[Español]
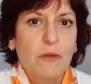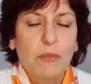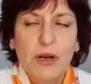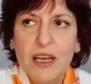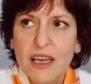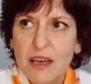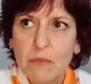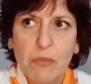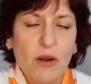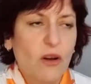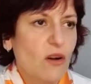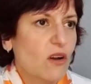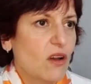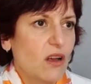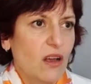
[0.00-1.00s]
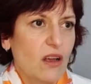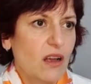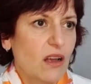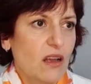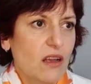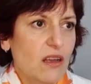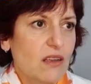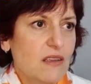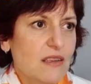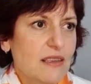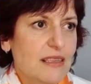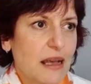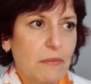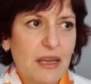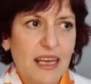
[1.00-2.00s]
Por ejemplo,
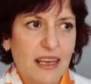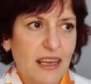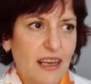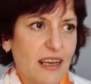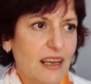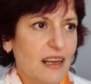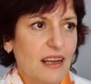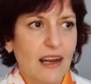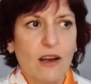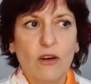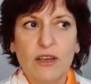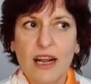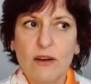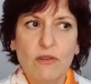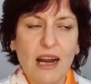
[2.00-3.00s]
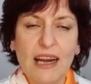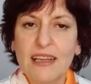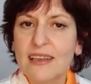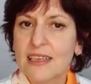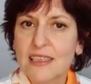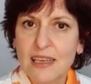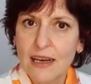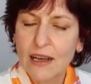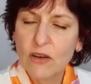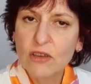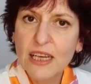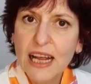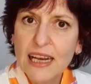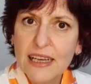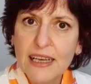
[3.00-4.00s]
sabes que querés lograr una linda charla
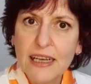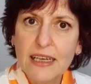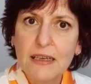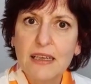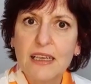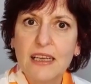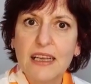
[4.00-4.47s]
con alguien